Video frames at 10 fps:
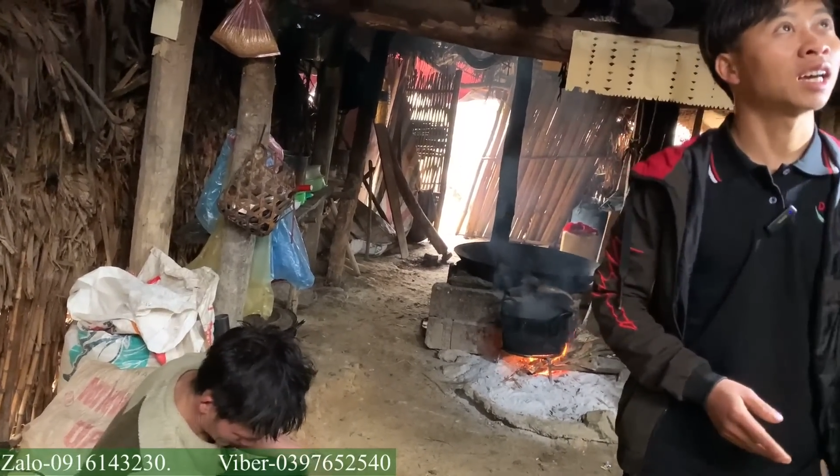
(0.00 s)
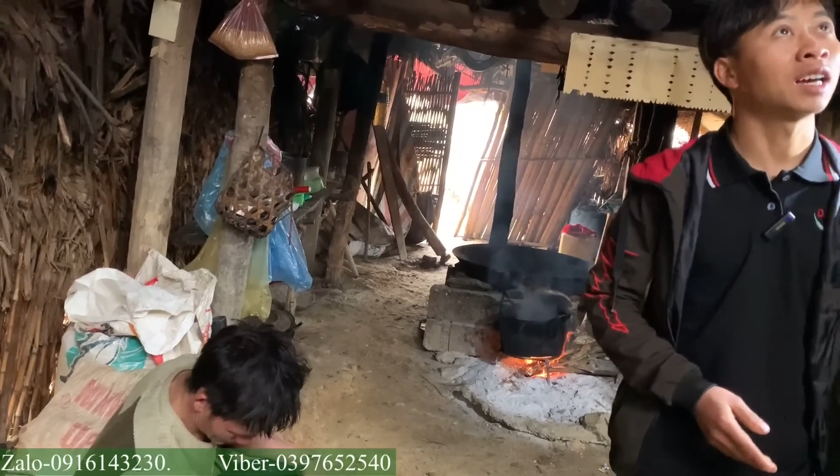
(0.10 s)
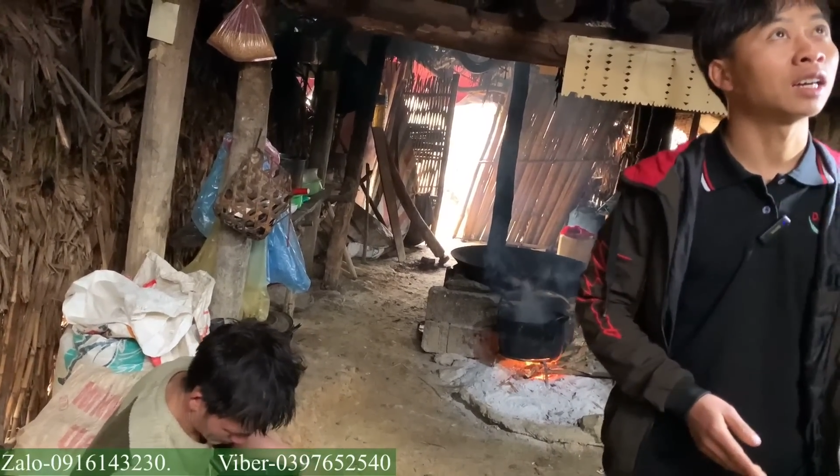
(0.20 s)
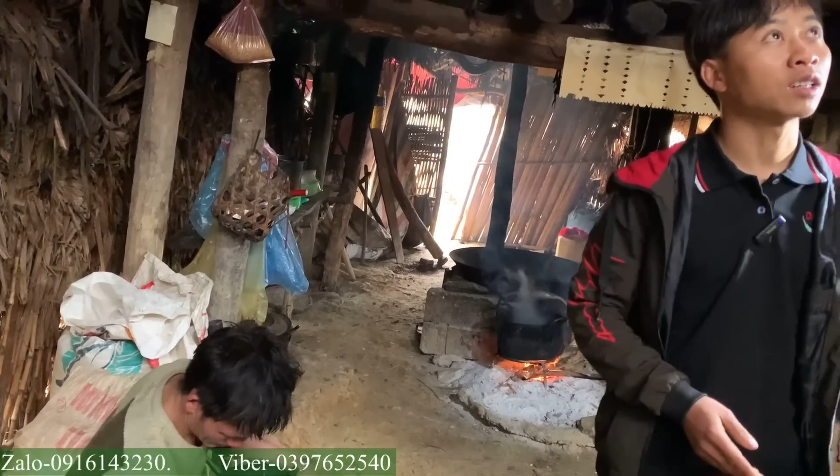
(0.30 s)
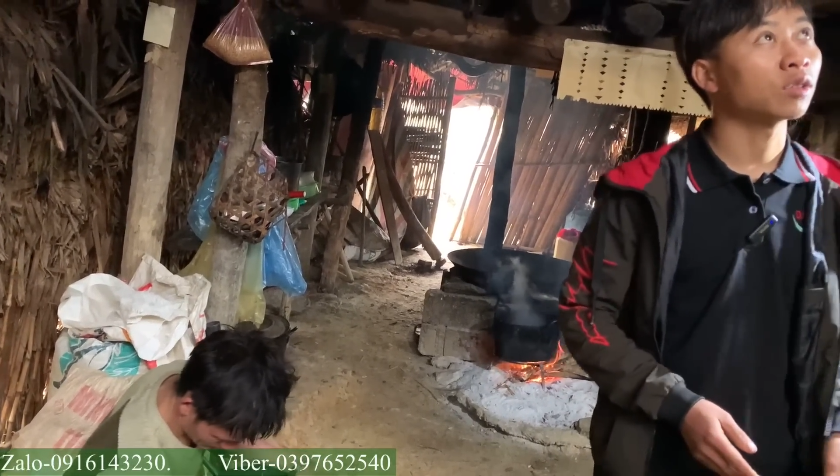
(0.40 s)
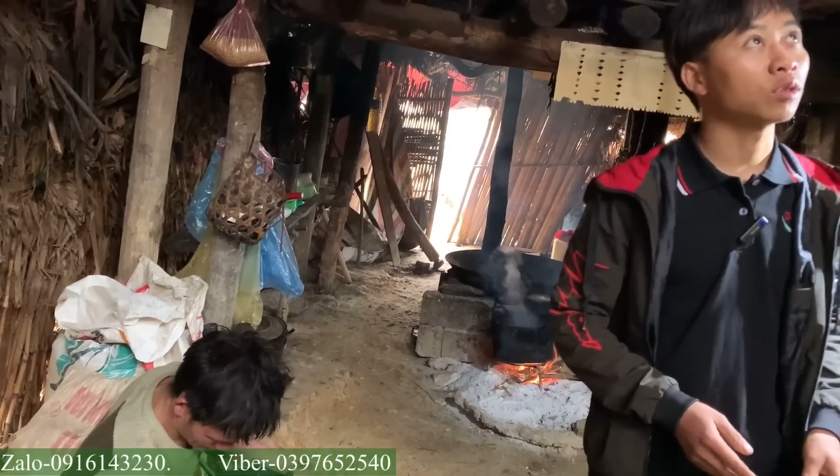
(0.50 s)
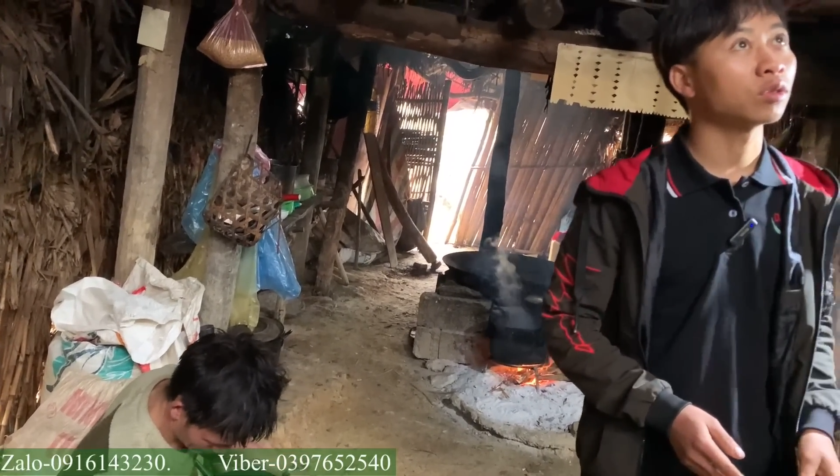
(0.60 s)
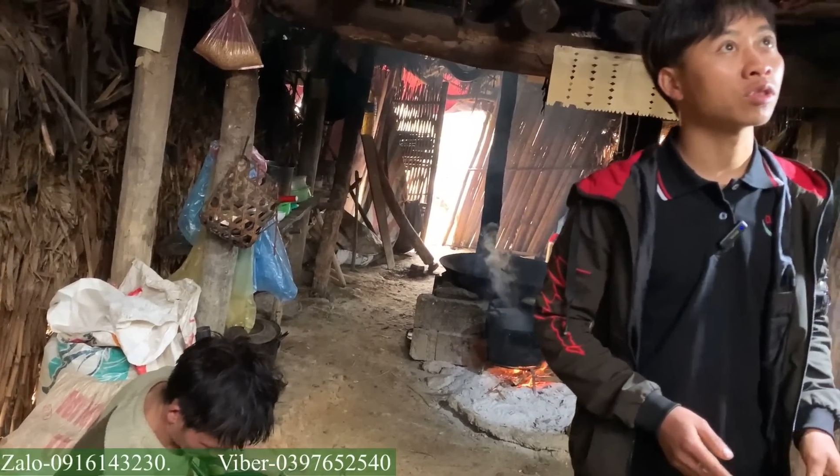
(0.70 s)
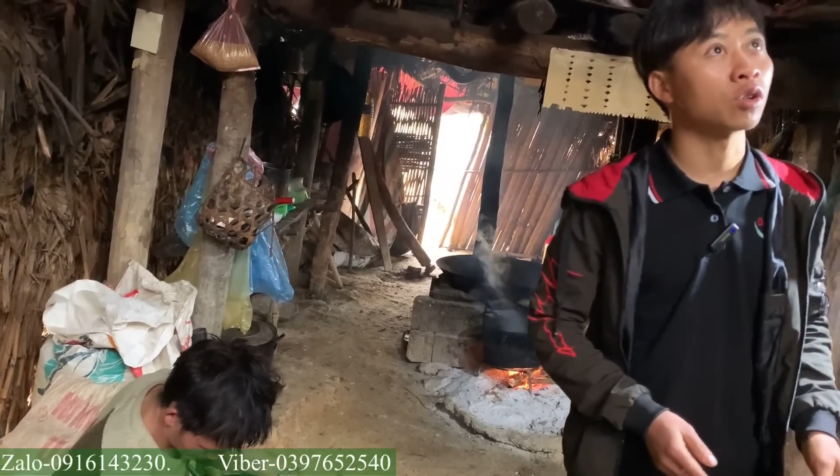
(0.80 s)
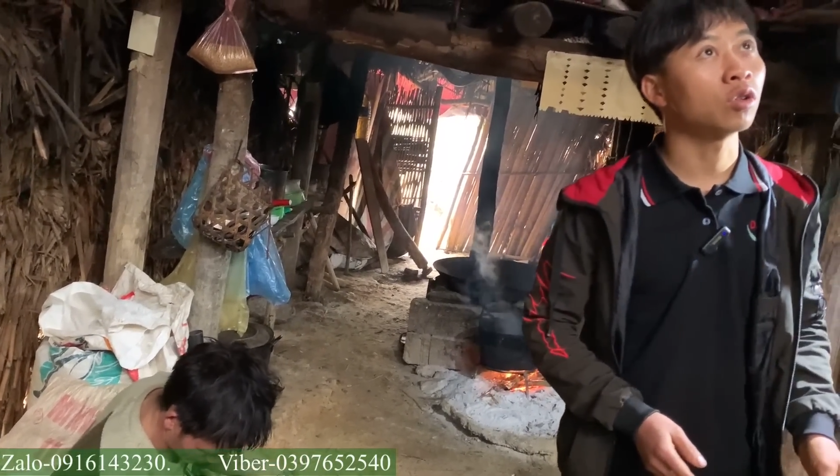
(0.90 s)
à
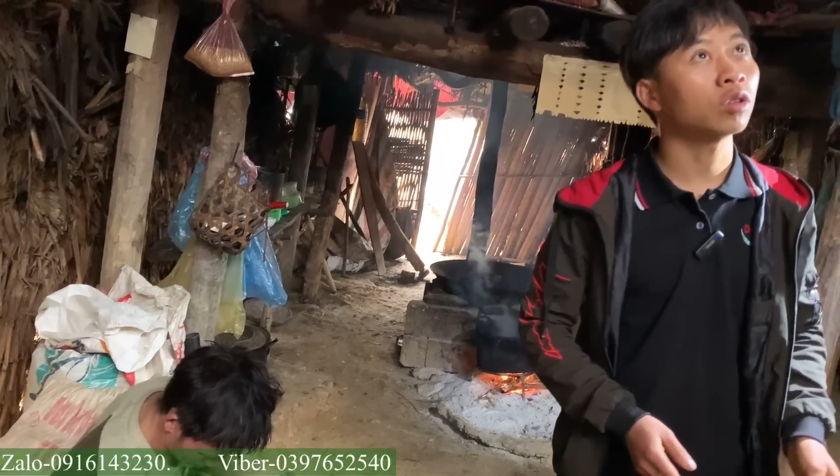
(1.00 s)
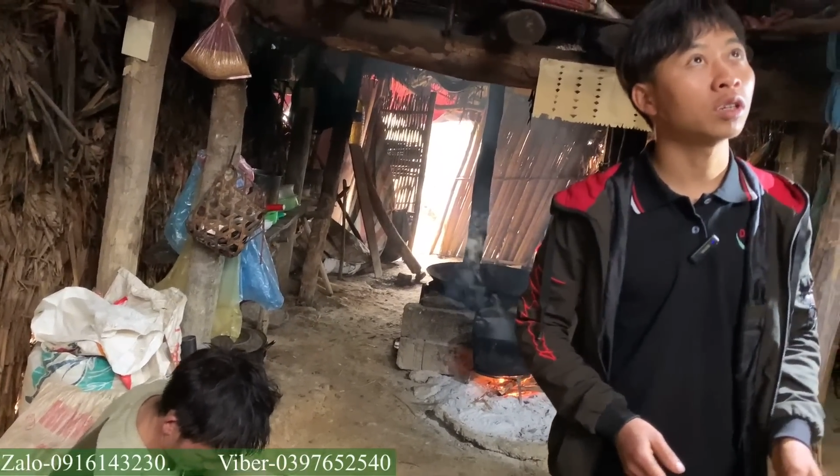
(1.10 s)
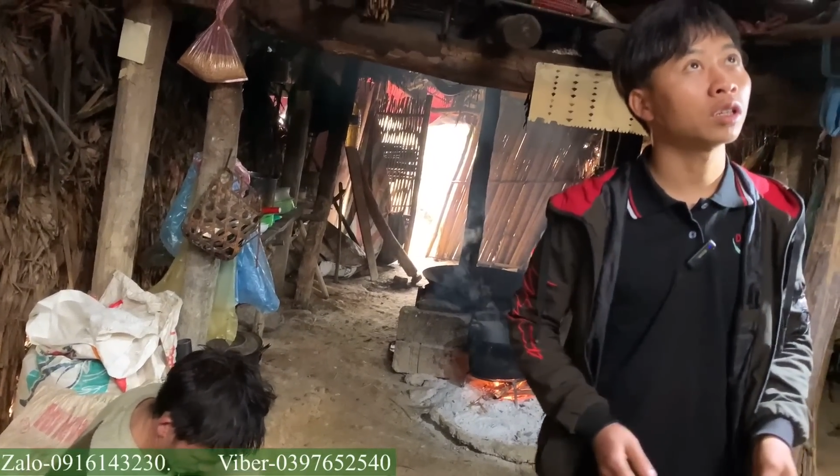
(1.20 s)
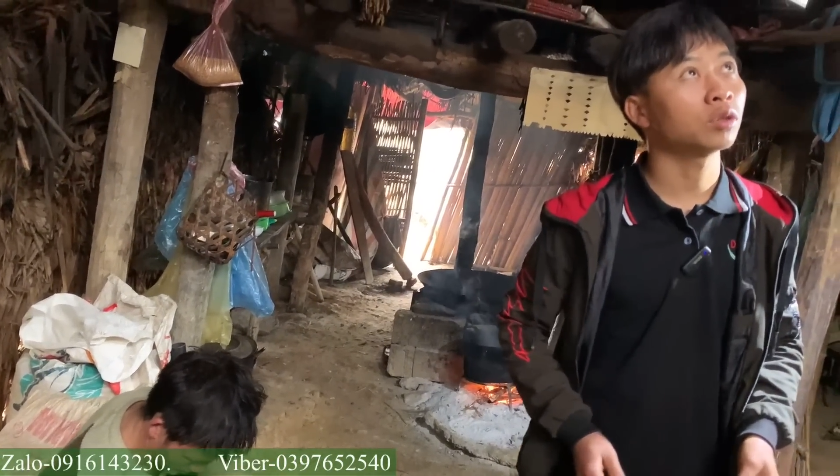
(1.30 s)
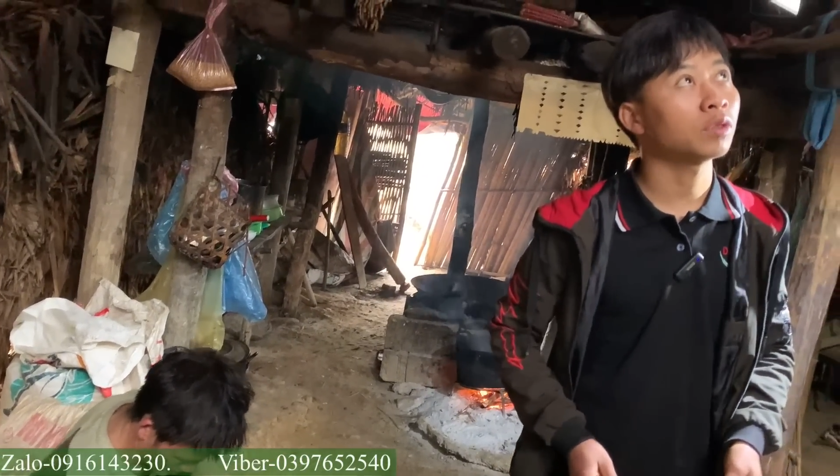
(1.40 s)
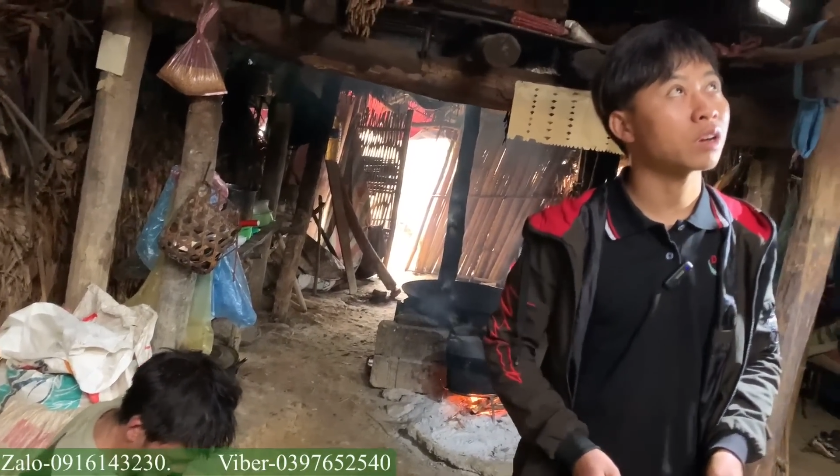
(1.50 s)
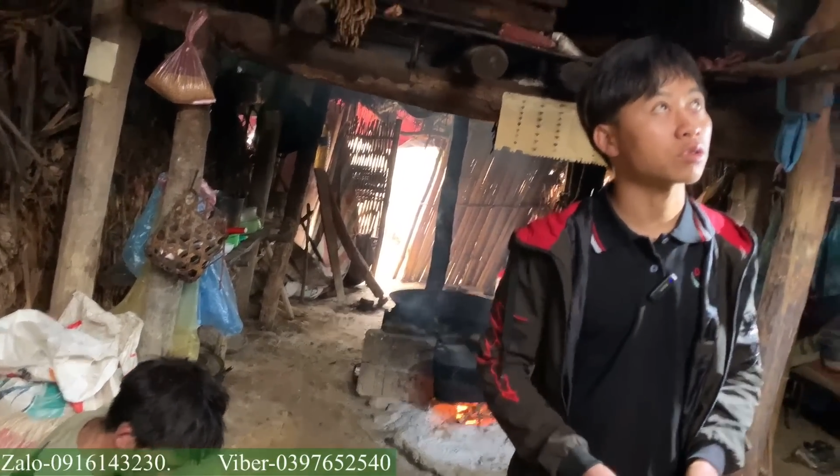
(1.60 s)
gió lúc